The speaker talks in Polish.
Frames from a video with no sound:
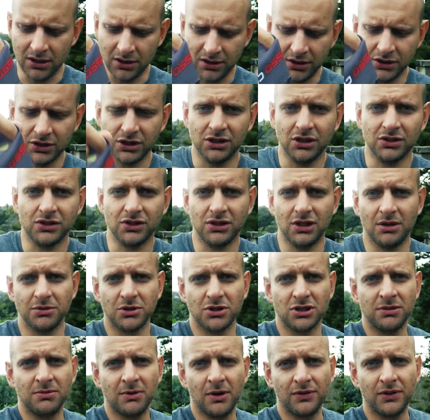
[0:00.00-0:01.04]
One się dosyć
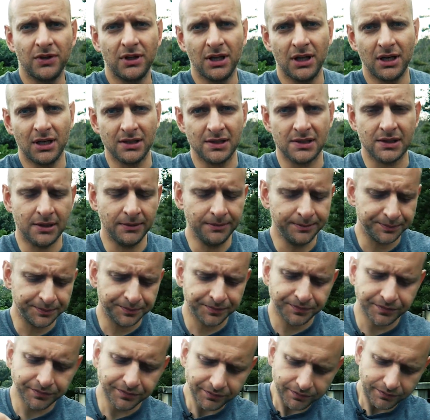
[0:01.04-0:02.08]
dobrze trzymały wtedy na ręce.
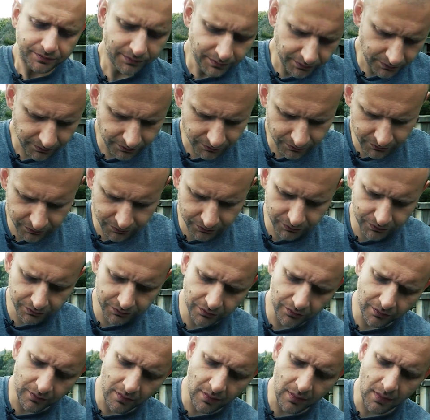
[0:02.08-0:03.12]
Mm.